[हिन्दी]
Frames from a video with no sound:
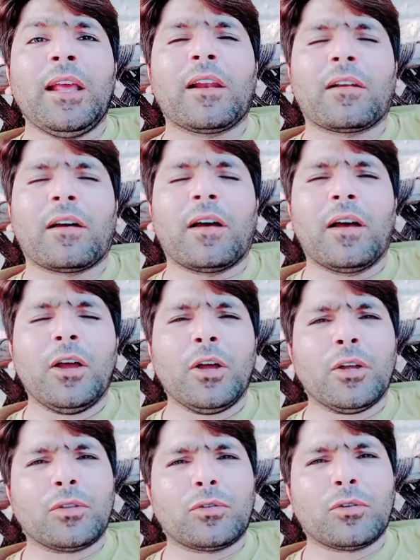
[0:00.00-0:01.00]
हिल रहा
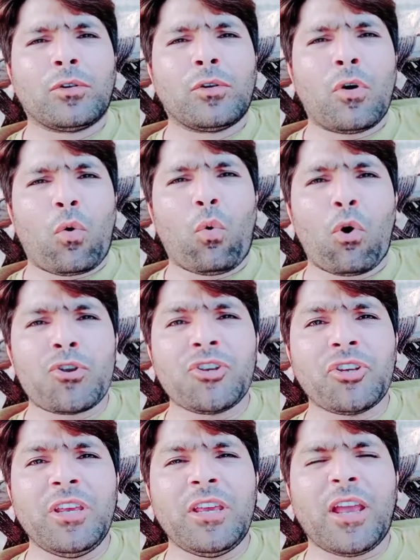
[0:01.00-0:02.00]
तो कोशिश
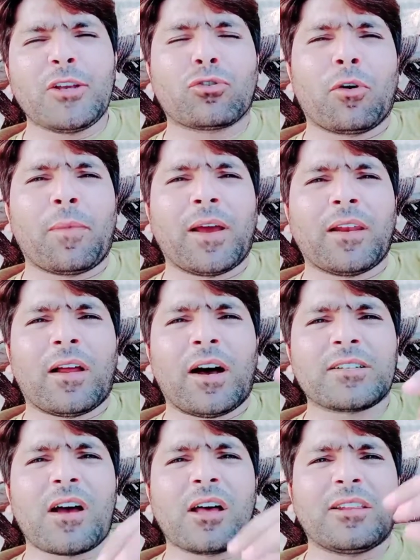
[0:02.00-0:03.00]
की कि इसको मैं ना
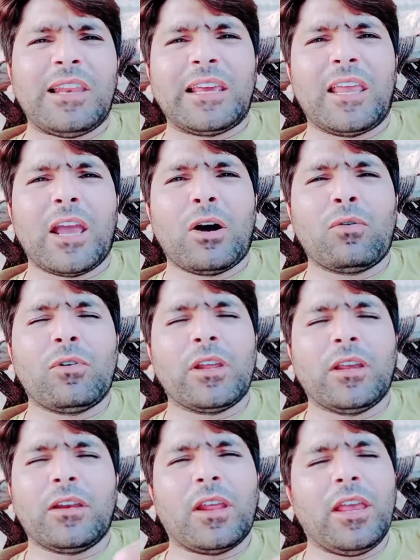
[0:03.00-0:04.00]
साथ लेके आऊँ
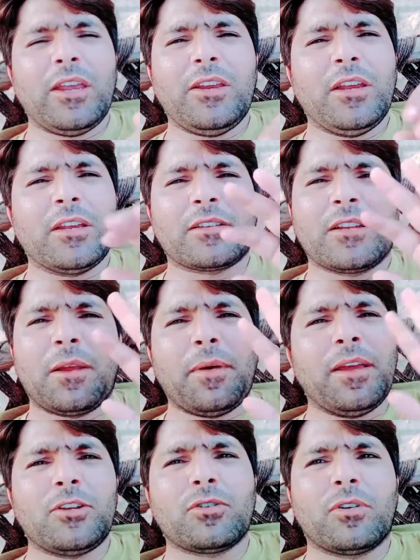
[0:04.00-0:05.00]
लेकिन नहीं जी इसने
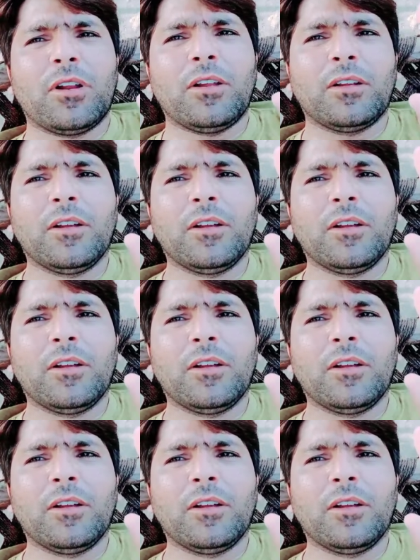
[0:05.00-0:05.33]
मेरी नहीं छोड़ी